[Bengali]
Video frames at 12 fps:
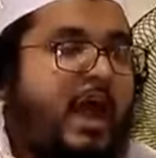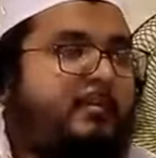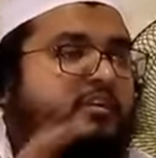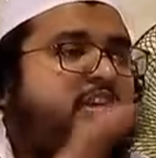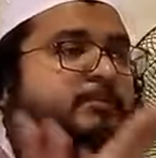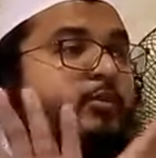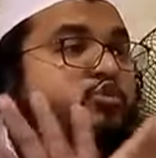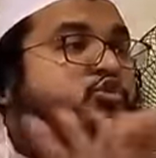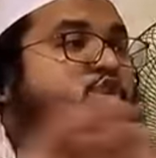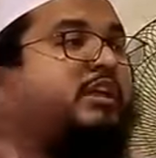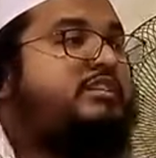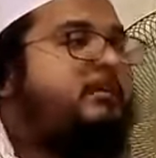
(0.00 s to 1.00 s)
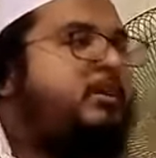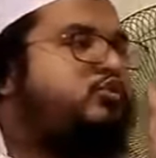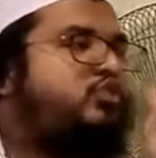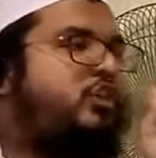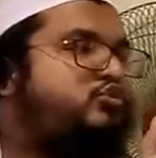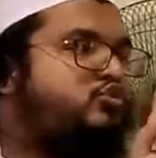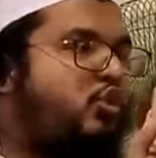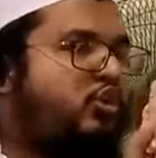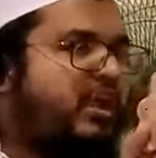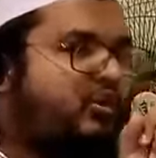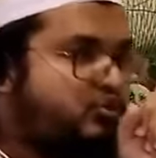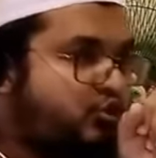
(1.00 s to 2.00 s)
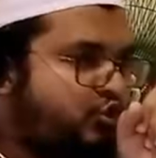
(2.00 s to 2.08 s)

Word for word: আমাদের প্রত্যেকটা মানুষের চোখ এখন